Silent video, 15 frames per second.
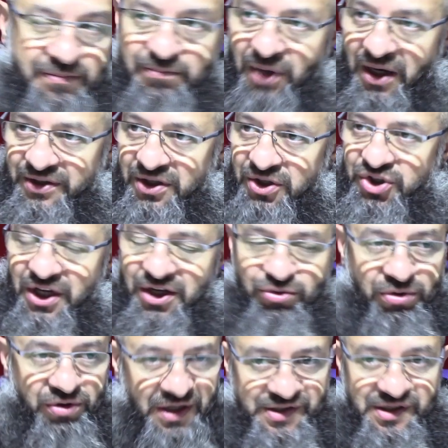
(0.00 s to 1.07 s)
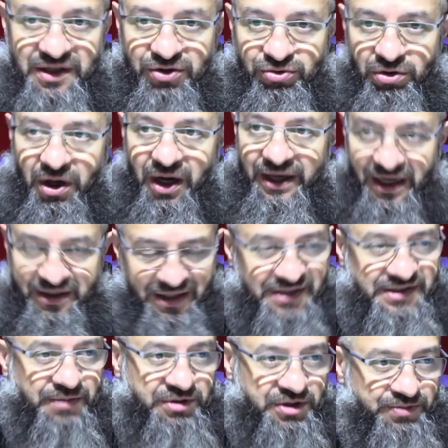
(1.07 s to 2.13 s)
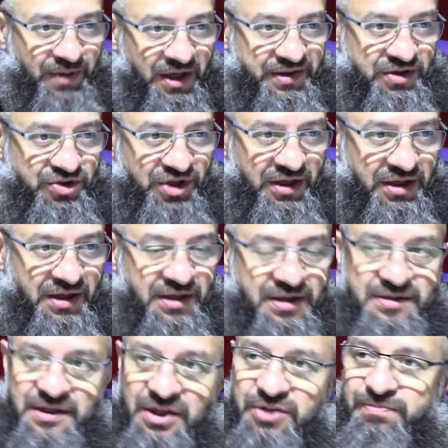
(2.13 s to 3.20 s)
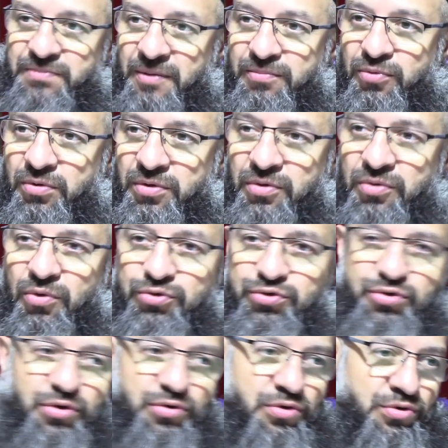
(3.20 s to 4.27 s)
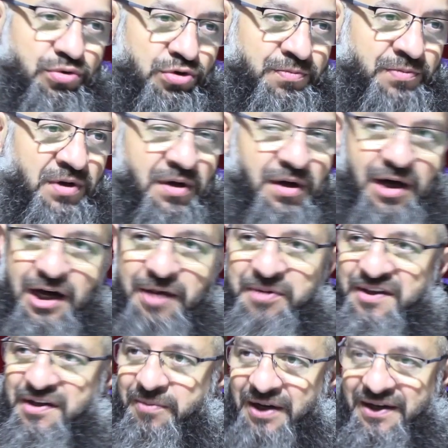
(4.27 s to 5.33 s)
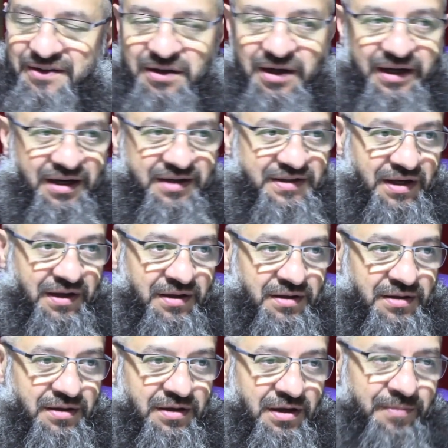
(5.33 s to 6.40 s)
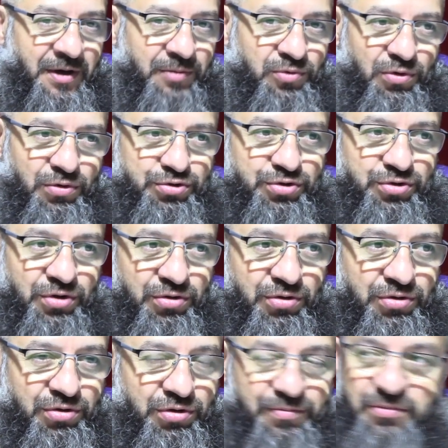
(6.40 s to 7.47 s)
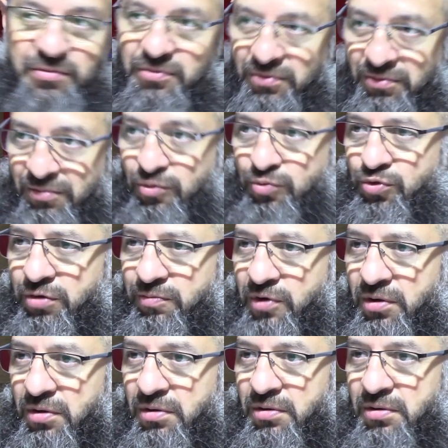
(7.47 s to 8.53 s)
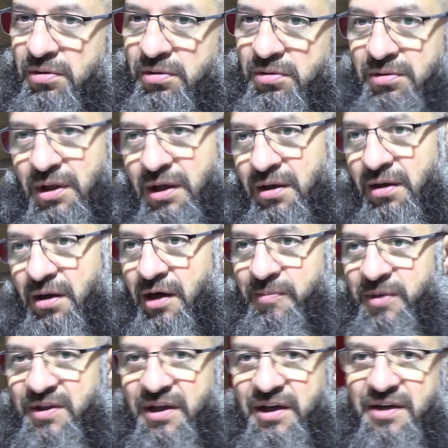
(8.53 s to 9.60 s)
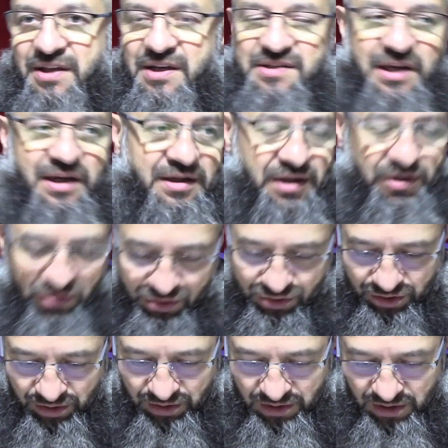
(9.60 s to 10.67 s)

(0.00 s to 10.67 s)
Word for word: Baktığın şeyi diyor nasıl ki diyor ayaktaysa bir baktığın şey. Sen şimdi ben bunu oturuyor görüyorum. Ahmet'e baktın ayakta. E ben bunu oturuyor görüyorum. Mümkün mü? Değil. Ahmet ayaktaysa ayakta görürsün.